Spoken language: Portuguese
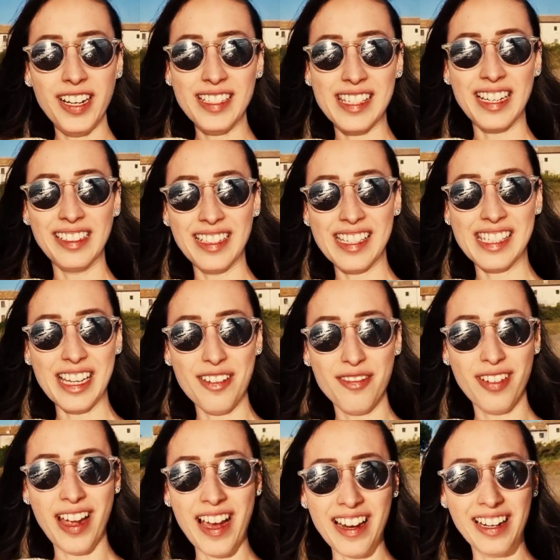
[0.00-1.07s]
em Santa
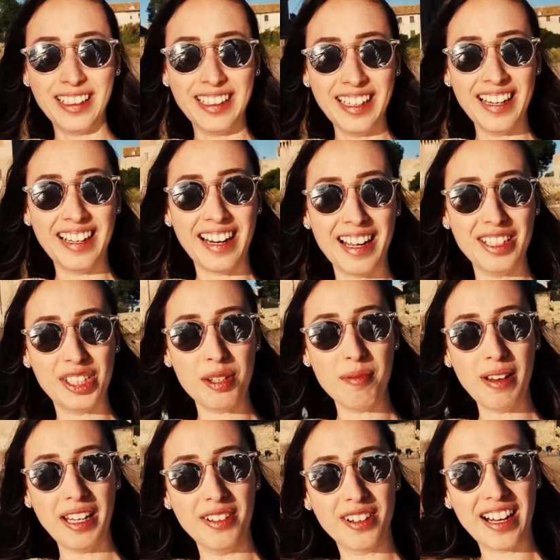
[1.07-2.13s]
Severa. Tem atrás de
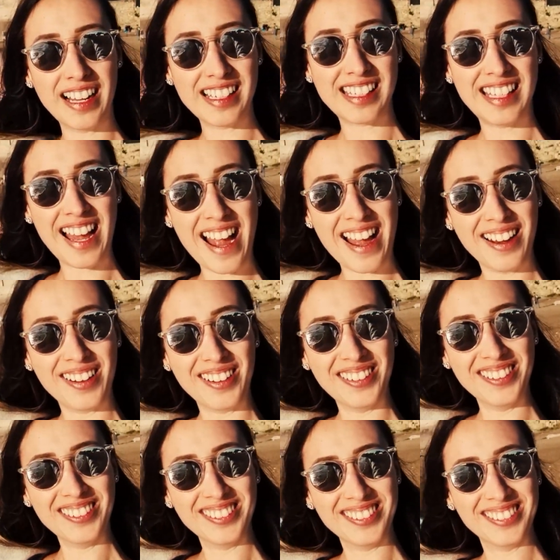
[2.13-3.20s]
mim o castelo.
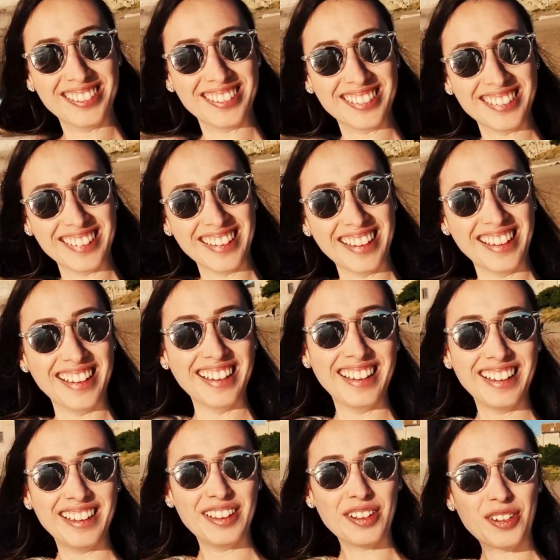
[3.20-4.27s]

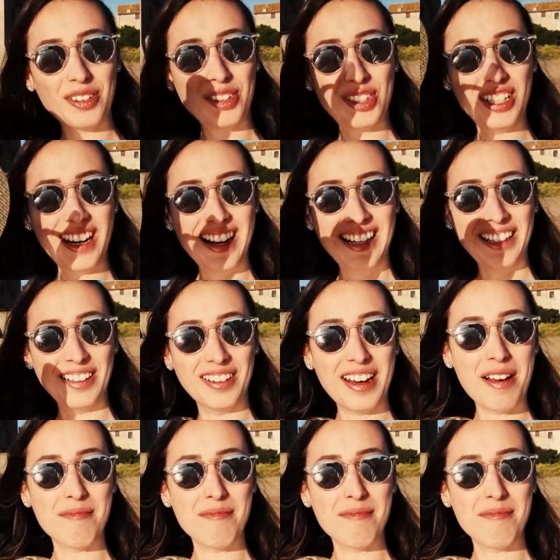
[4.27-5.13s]
Tô tá com o chinelinho na